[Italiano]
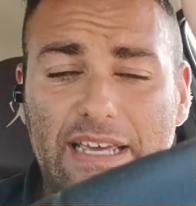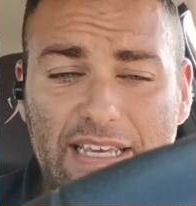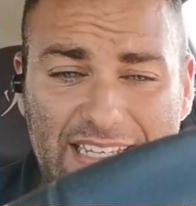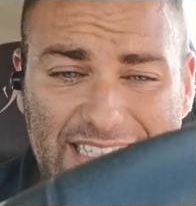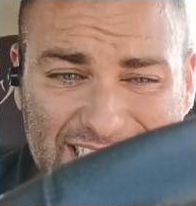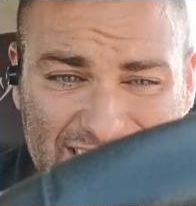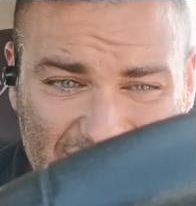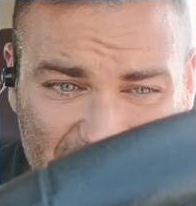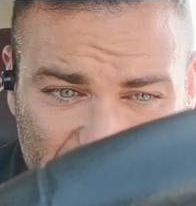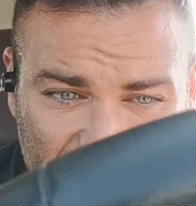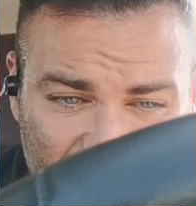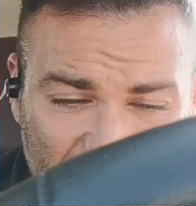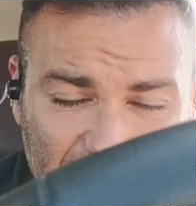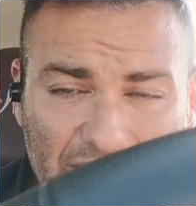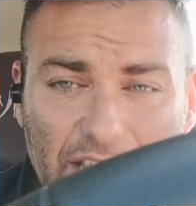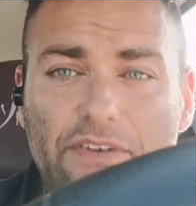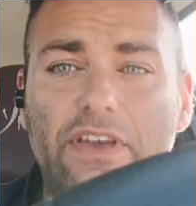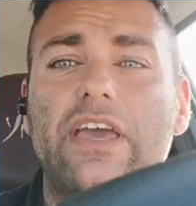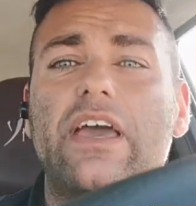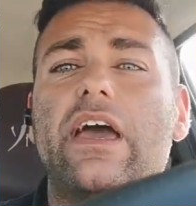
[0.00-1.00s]

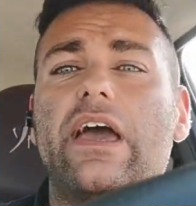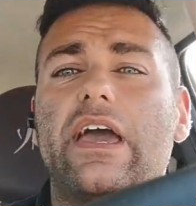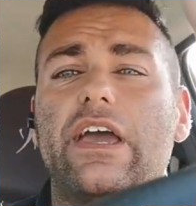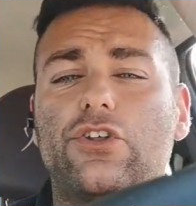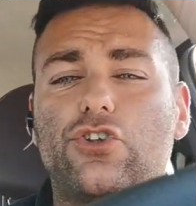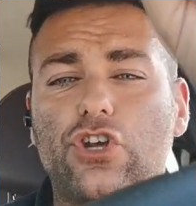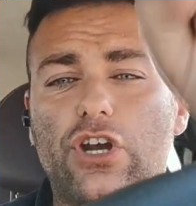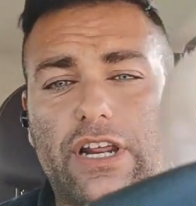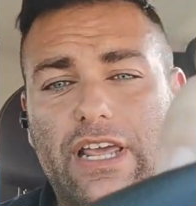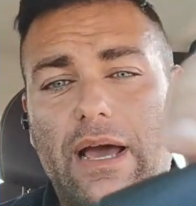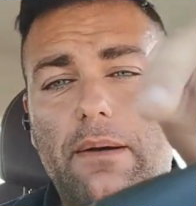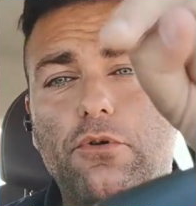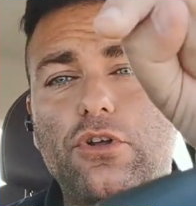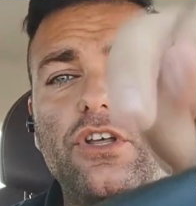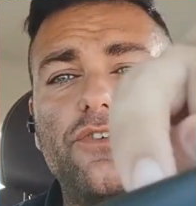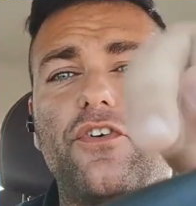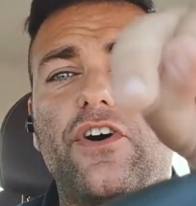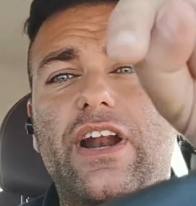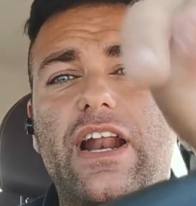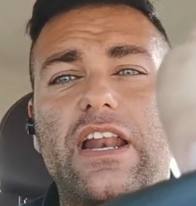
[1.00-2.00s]
iscrivetevi e cerchiamo
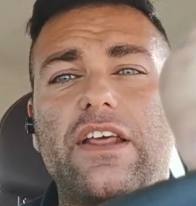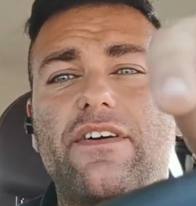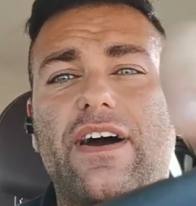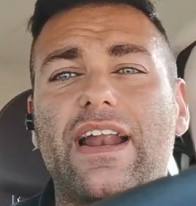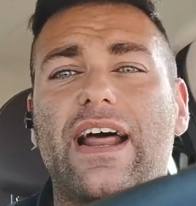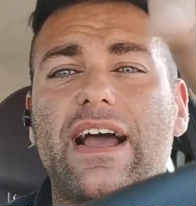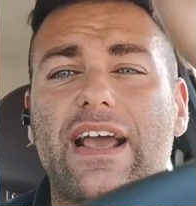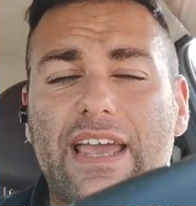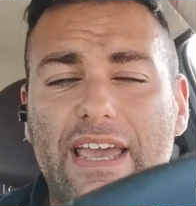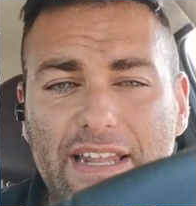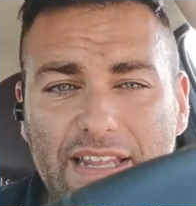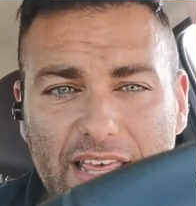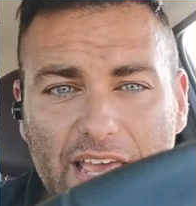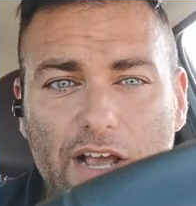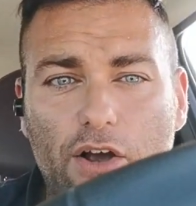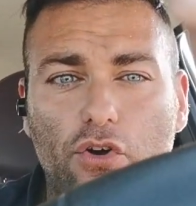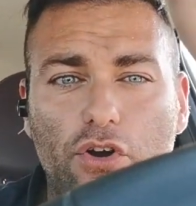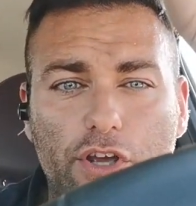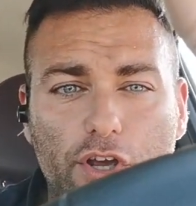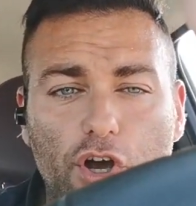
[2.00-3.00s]
di far arrivare anche
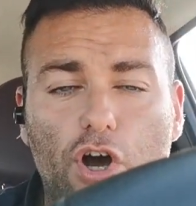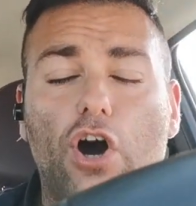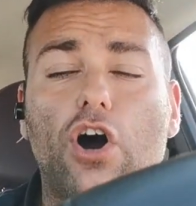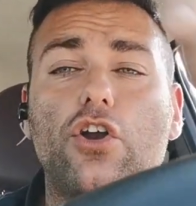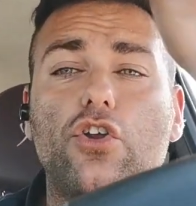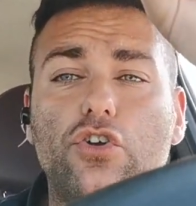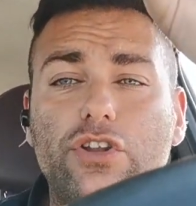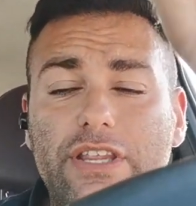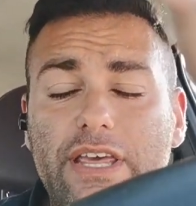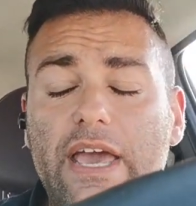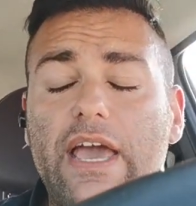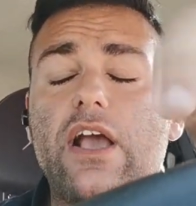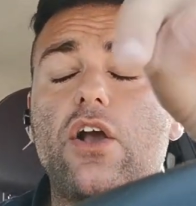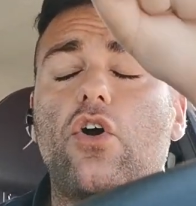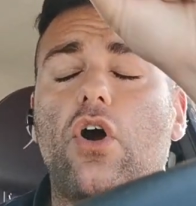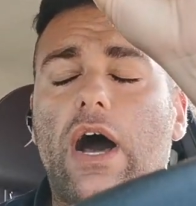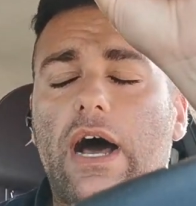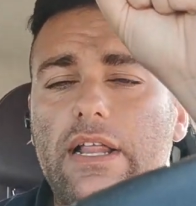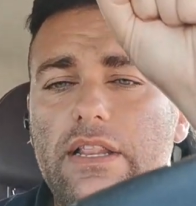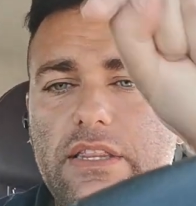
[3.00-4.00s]
Diego Ligorio,
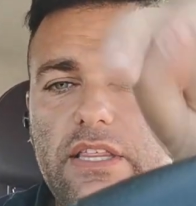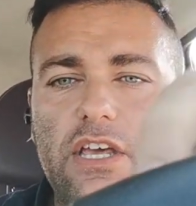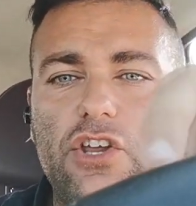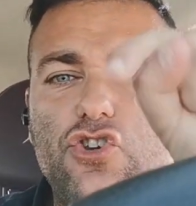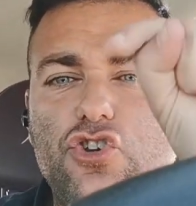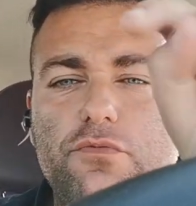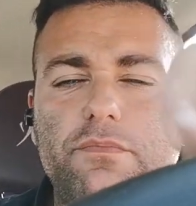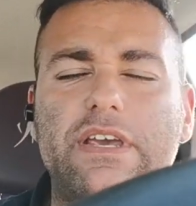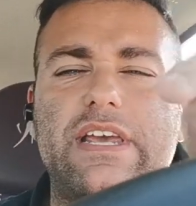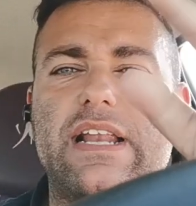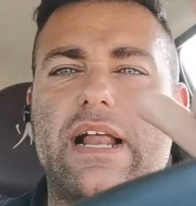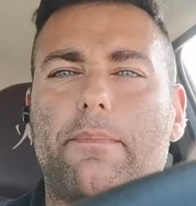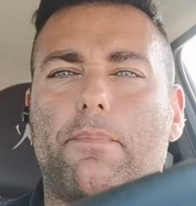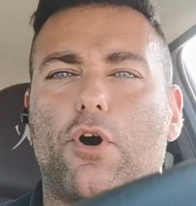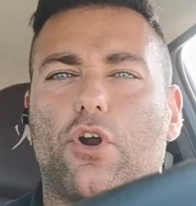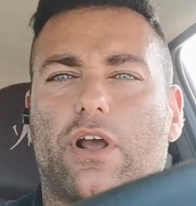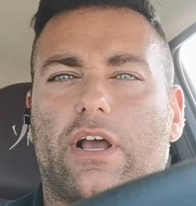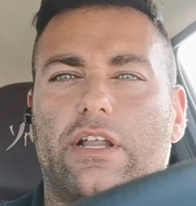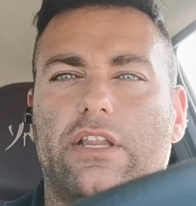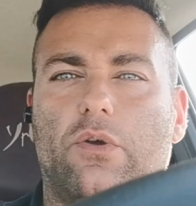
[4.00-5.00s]
Diego a 10.000,
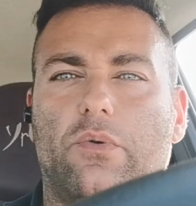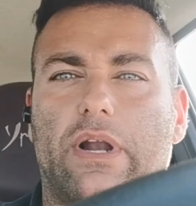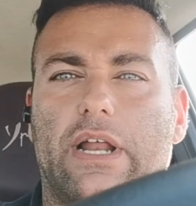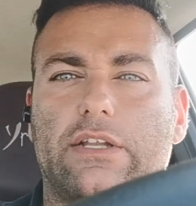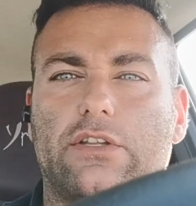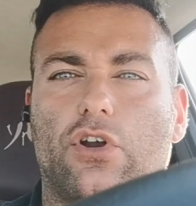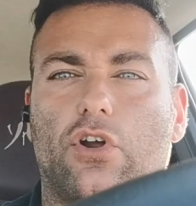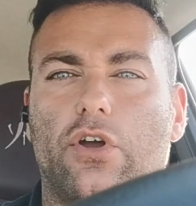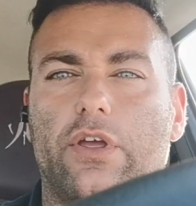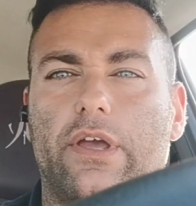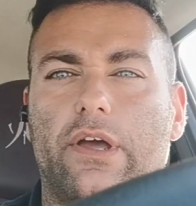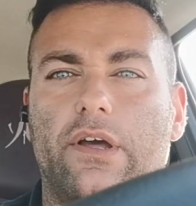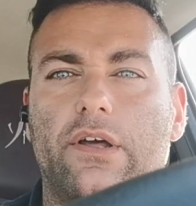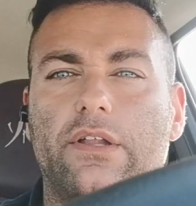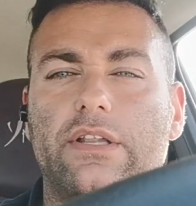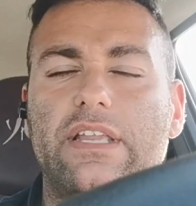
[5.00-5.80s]
porca di quella troia.